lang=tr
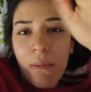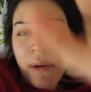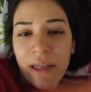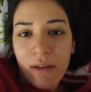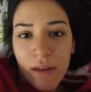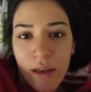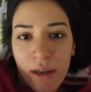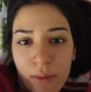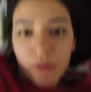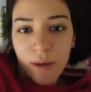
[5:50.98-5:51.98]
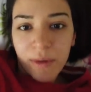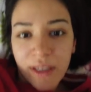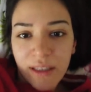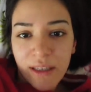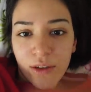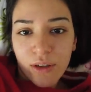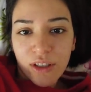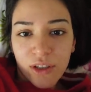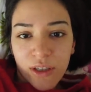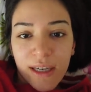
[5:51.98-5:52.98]
Bir ah bu kamera niye
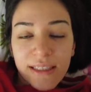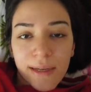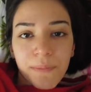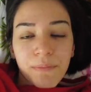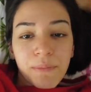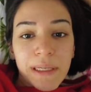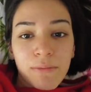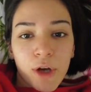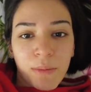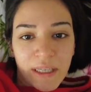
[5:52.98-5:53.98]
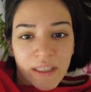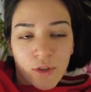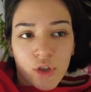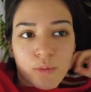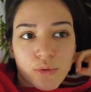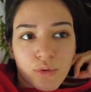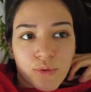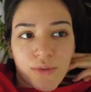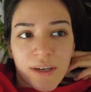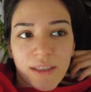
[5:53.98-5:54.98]
yukarı çıkıyor? Neyse. Bilmiyorum inanıyor
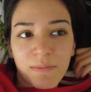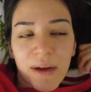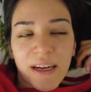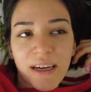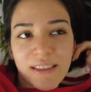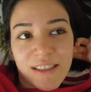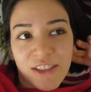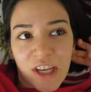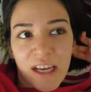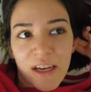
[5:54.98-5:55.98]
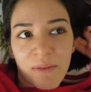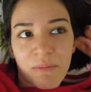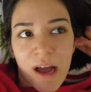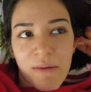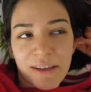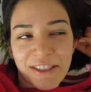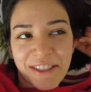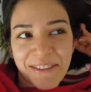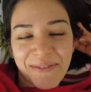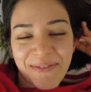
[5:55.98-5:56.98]
musunuz? Fakat ben artık şeye inanmaya
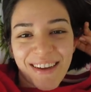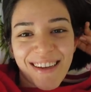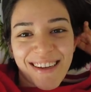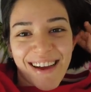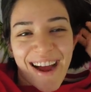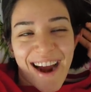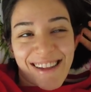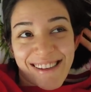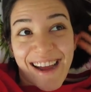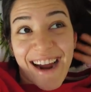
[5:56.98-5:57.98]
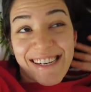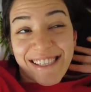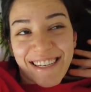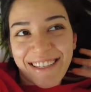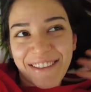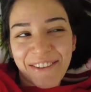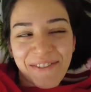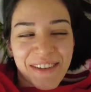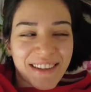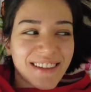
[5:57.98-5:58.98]
başladım. Artık her şeye
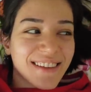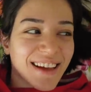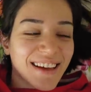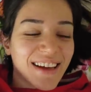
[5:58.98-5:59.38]
inanıyorum zaten de.